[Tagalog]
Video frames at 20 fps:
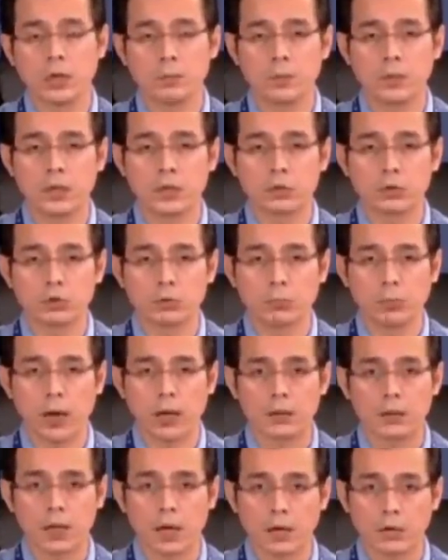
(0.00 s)
na
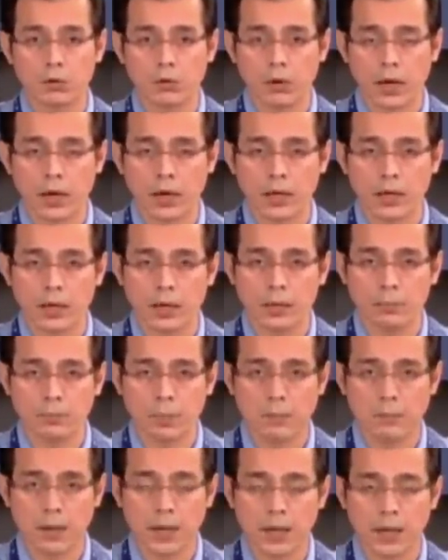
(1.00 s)
pinatutupad ng lokal na
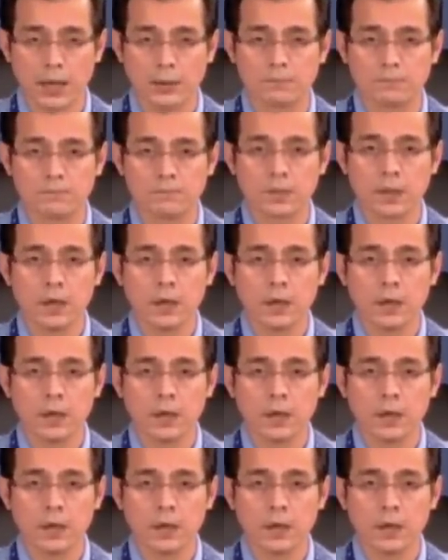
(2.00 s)
pamahalaan.